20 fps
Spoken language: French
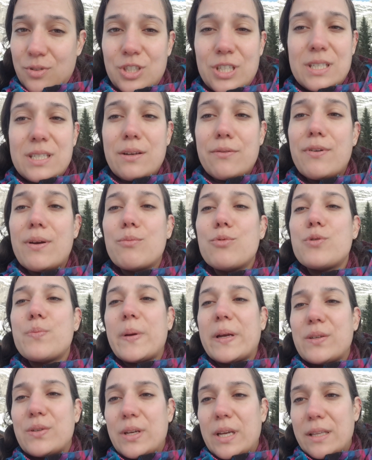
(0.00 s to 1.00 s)
chez ces fameuses
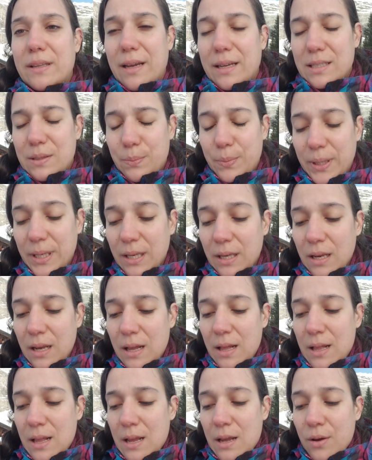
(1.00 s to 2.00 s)
personnalités atypiques,
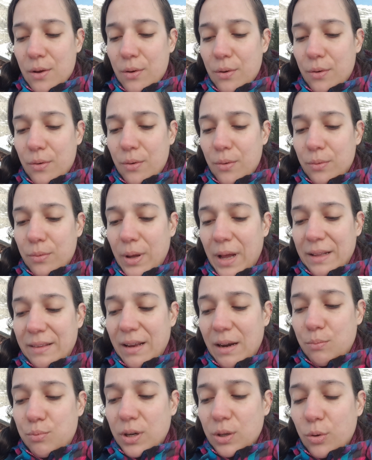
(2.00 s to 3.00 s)
euh, à
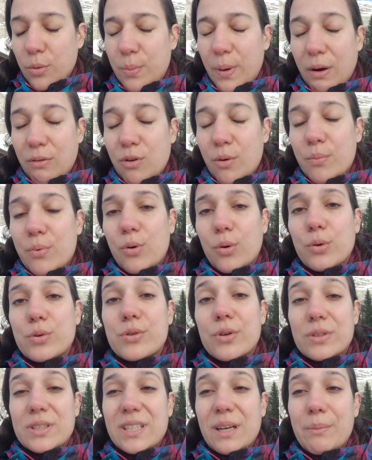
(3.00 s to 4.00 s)
tel point que parfois on peut le
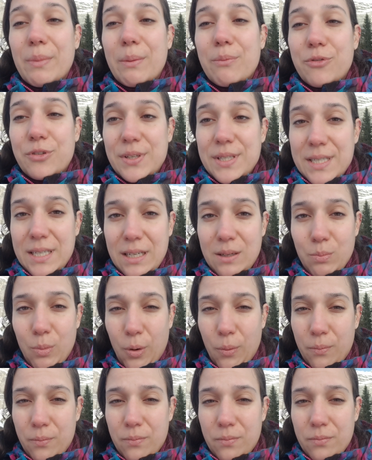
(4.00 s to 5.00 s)
ressentir même
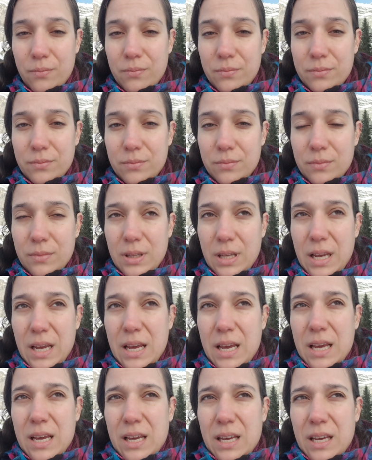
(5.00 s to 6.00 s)
physiquement.
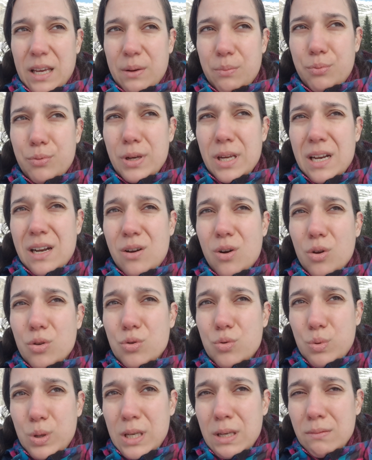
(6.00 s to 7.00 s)
Et puis
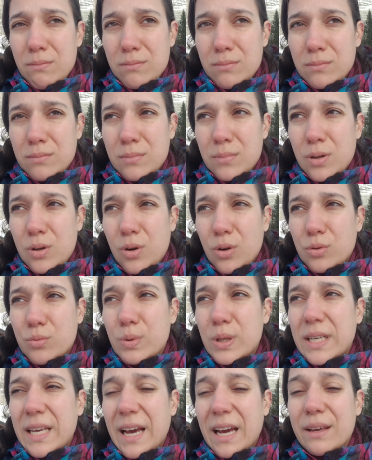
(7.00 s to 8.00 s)
l'ennui,
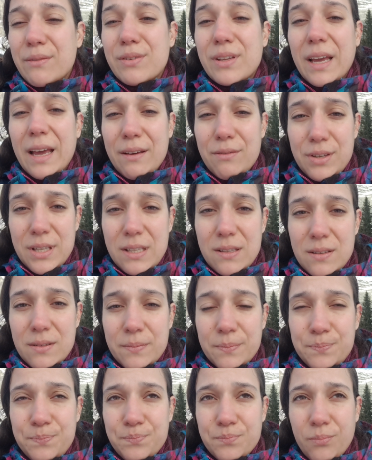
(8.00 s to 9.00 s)
l'ennui qui arrive très
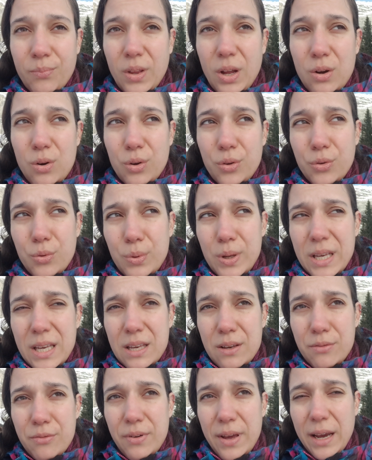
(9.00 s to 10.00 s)
vite, l'ennui
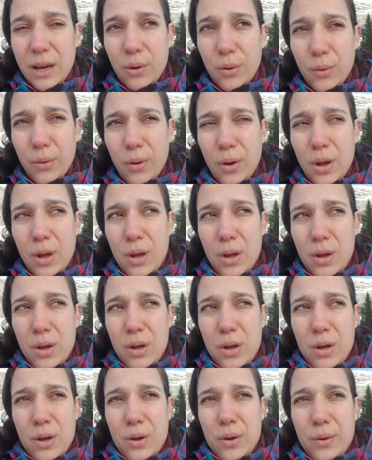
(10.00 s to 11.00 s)
qui fait que
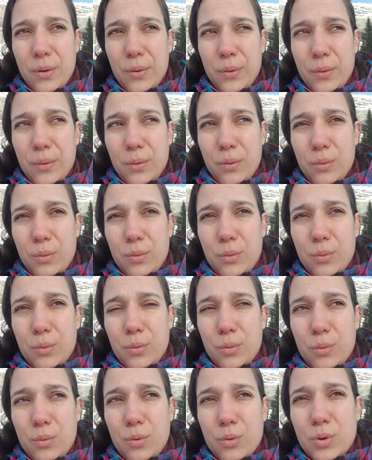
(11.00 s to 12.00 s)
euh,
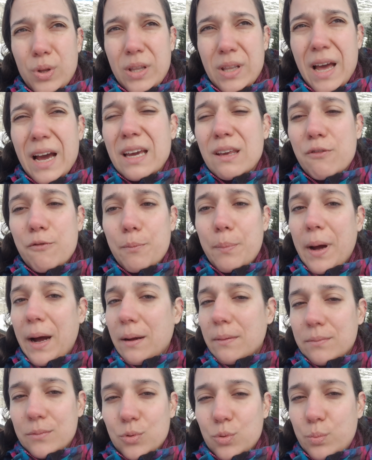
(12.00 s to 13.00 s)
on n'arrive
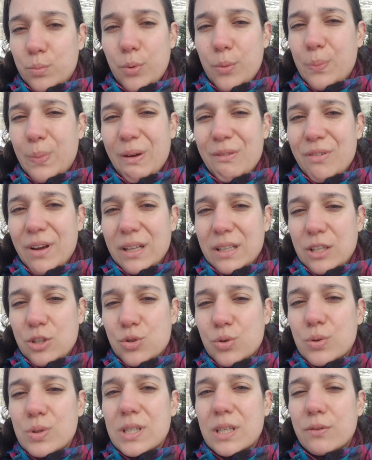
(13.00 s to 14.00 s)
pas, on ne peut pas faire des
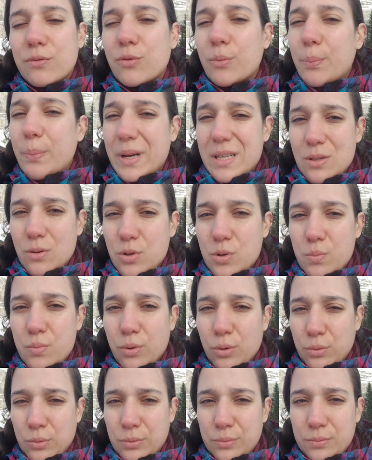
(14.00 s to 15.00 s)
choses qui font pas sens
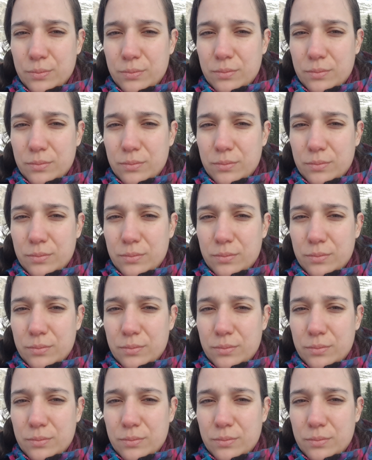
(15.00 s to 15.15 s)
pour nous.